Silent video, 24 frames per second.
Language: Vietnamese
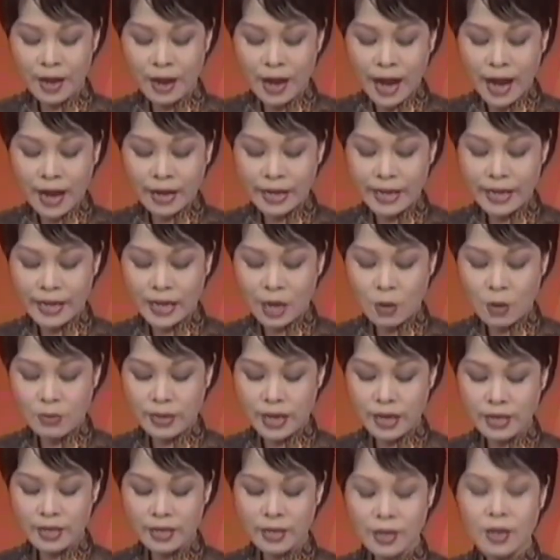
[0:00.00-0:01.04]
hàng nghìn công
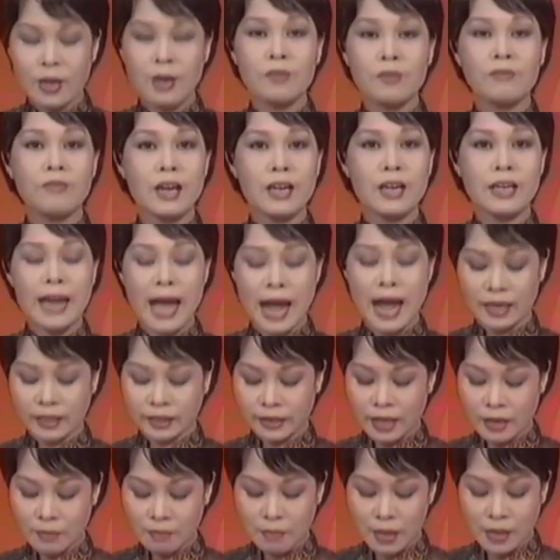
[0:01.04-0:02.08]
nhân vẫn đang
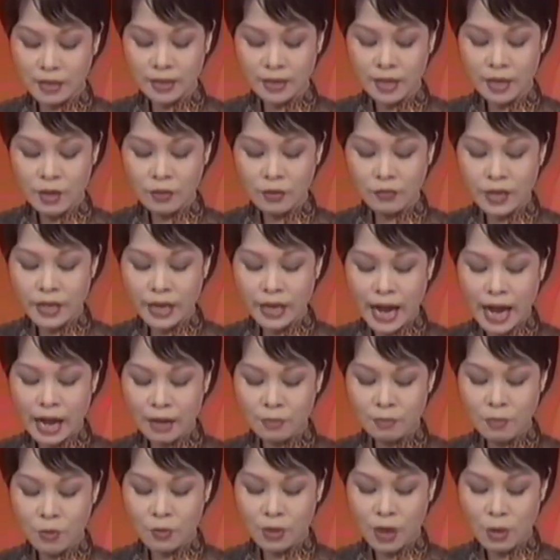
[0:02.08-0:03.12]
tất bật với những hạng
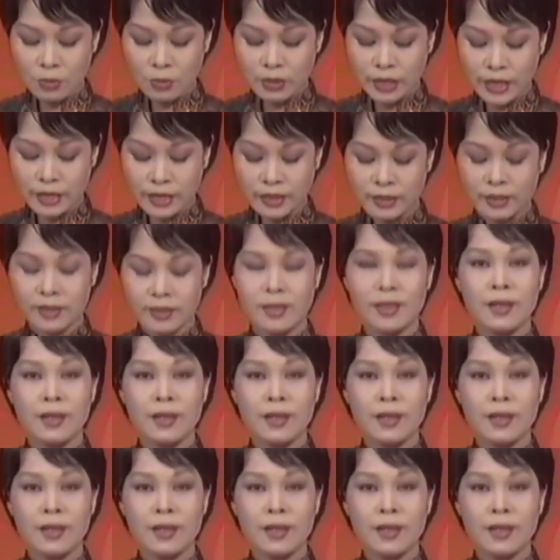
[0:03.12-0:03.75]
mục công trình.